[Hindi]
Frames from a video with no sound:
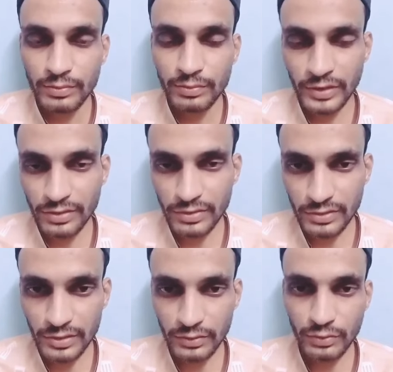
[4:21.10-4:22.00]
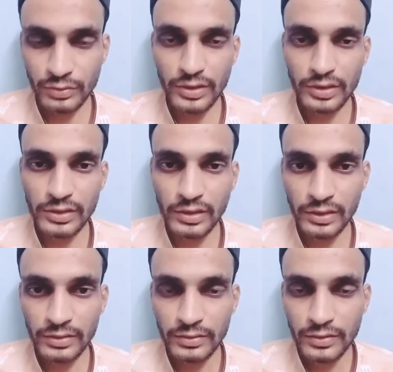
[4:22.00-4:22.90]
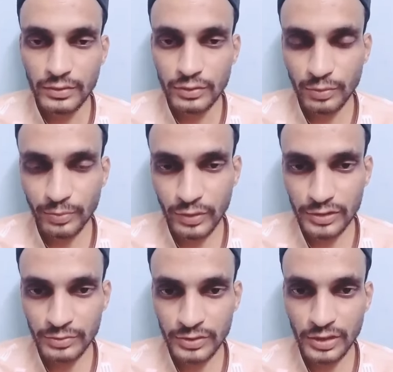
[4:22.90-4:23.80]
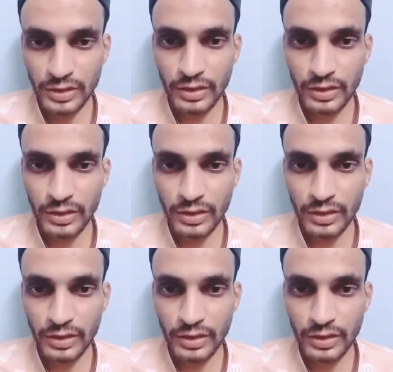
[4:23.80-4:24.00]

मेरे सर से खून निकलता है तो पुलिस मुझे